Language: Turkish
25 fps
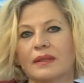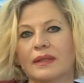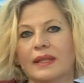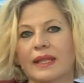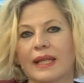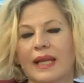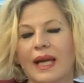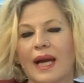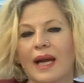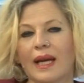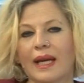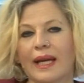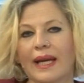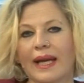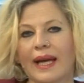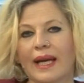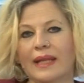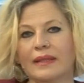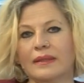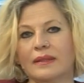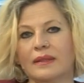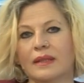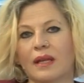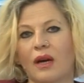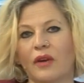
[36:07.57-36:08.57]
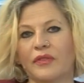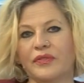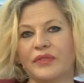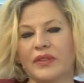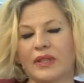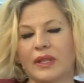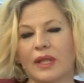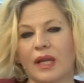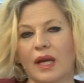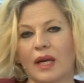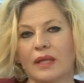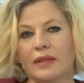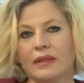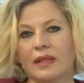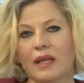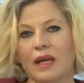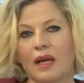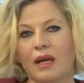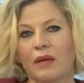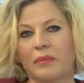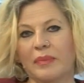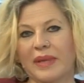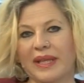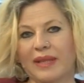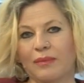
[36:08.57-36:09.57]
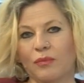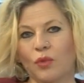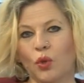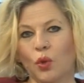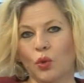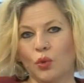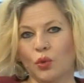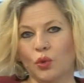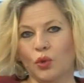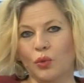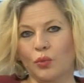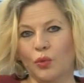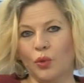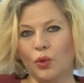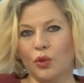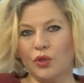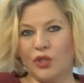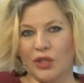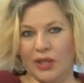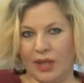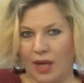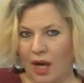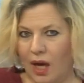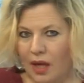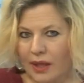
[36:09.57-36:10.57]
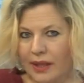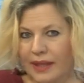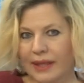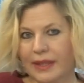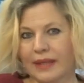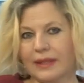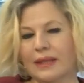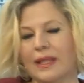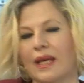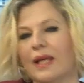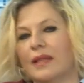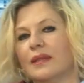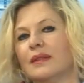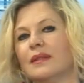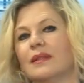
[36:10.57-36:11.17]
ilerleyen haftalarda benim konuğum olacak Ankara'dan